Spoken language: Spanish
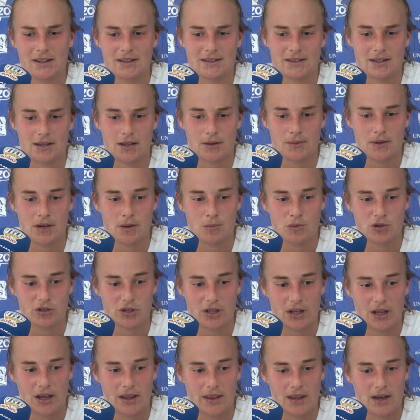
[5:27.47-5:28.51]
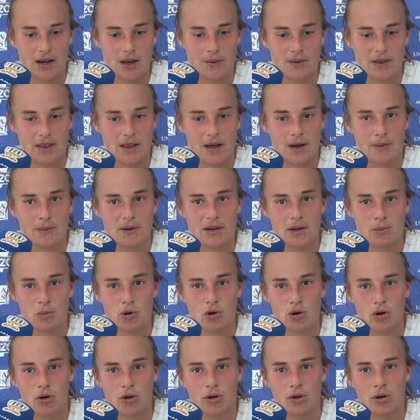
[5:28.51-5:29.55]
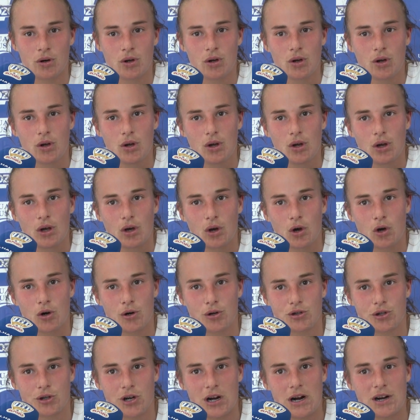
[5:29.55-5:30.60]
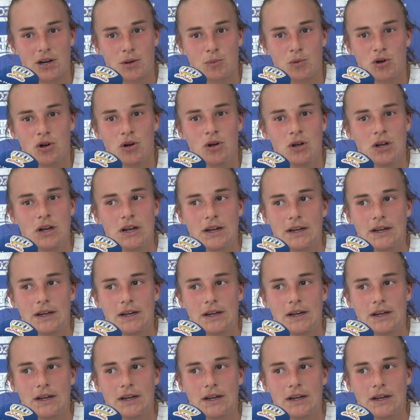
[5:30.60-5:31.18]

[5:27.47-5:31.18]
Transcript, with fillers: Desde que vinimos de, Navidad vinimos con, otro ánimo